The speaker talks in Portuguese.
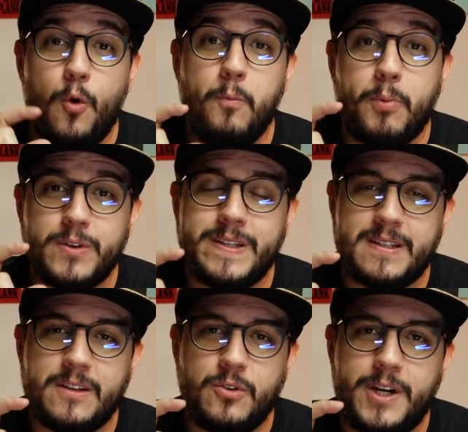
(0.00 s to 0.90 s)
o
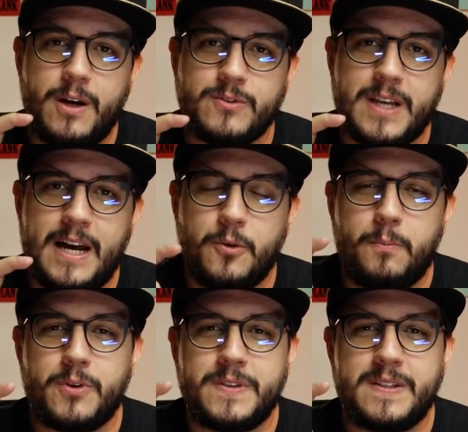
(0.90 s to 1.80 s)
processador é usado, o
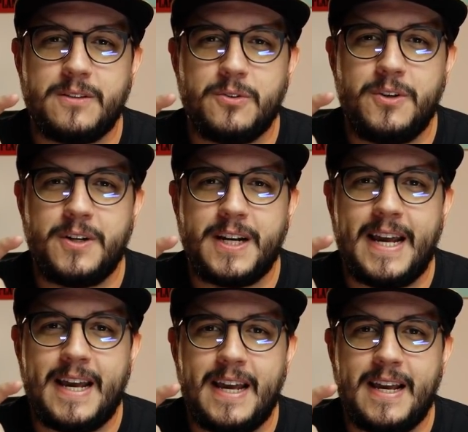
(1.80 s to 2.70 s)
processador
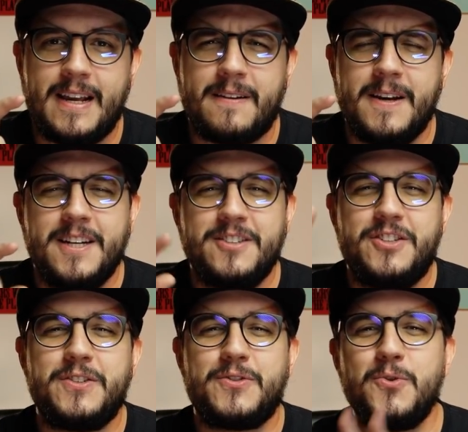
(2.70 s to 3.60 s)
é
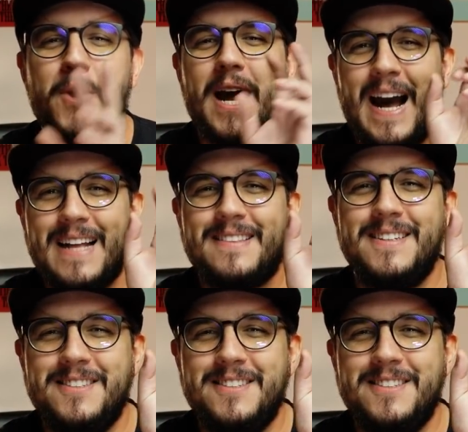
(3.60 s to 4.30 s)
de sucata